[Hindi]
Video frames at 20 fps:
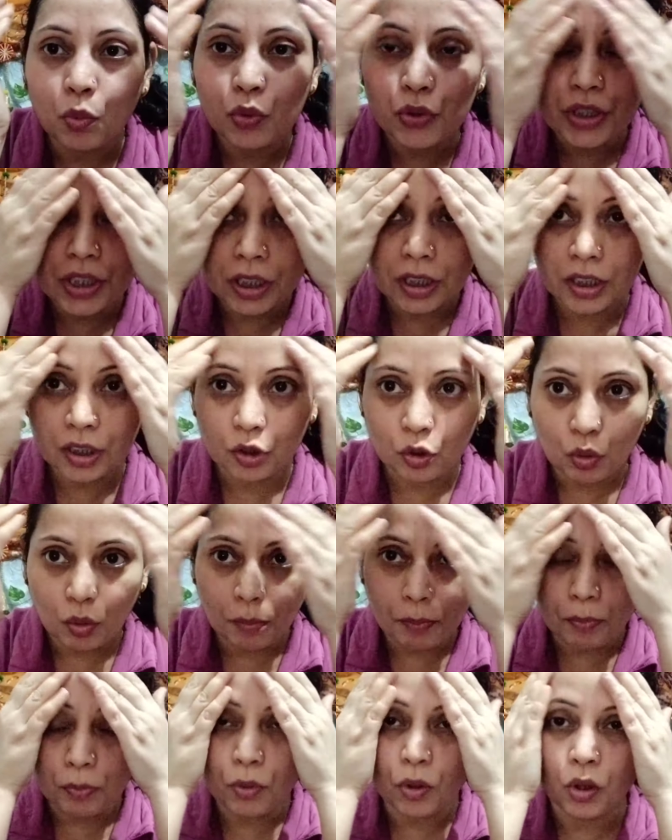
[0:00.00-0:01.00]
मुझे
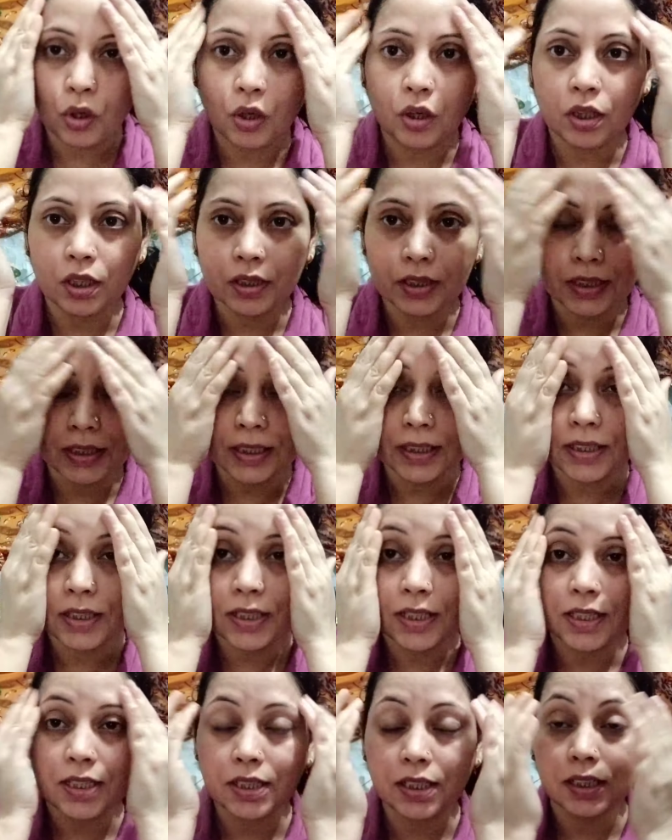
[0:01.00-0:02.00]
तो बहुत ही
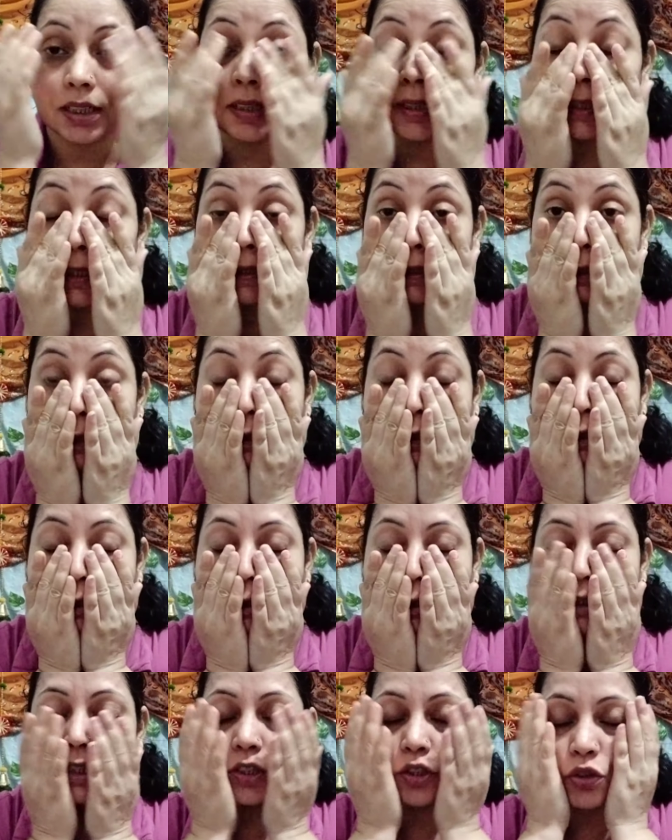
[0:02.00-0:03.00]
अच्छी स्किन लग
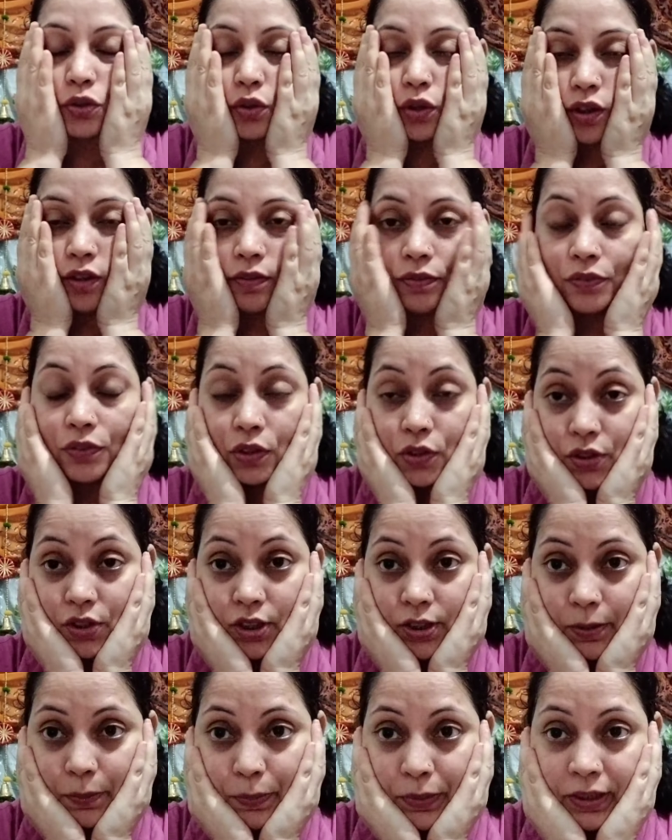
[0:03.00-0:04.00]
रही है सॉफ्ट और
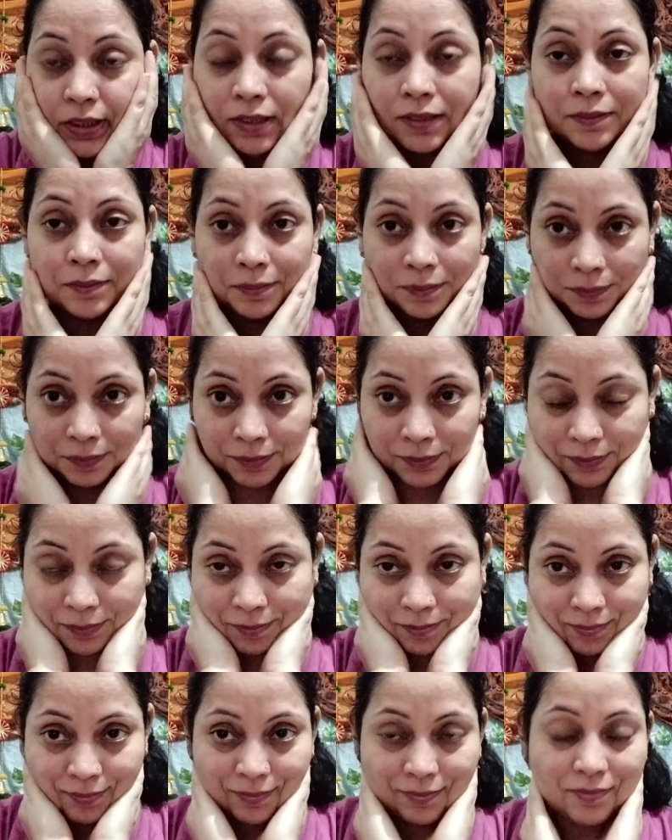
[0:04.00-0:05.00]
सफल
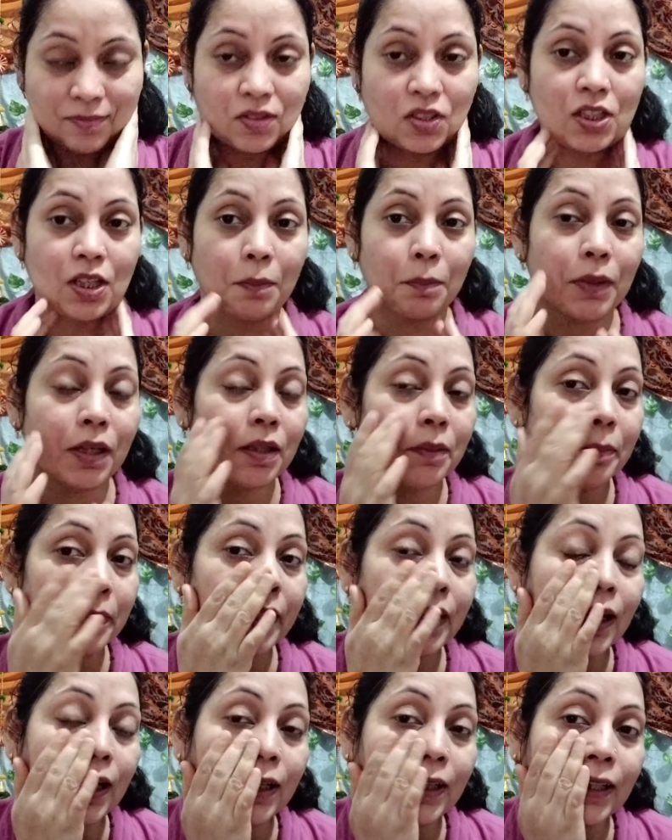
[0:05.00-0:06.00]
चमक
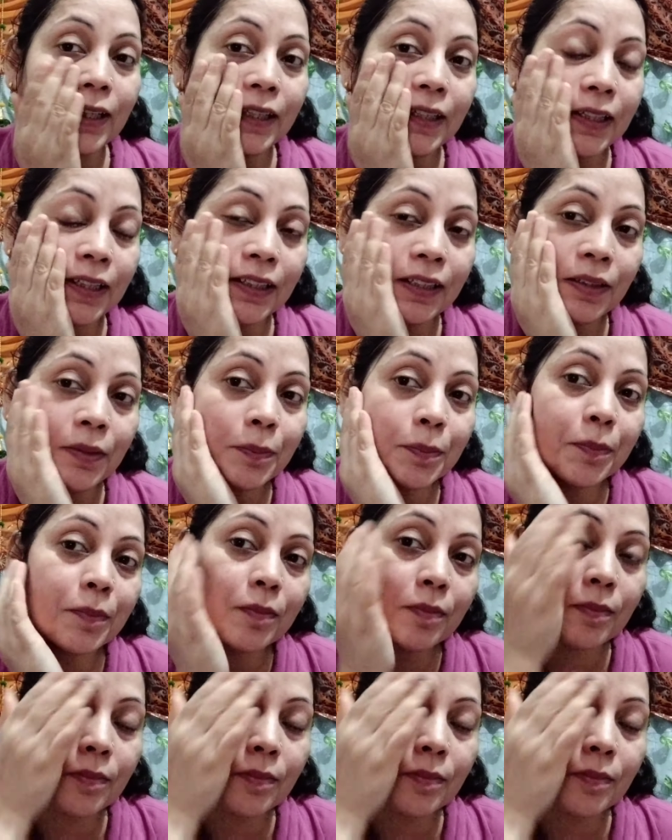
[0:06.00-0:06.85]
भी आ गई है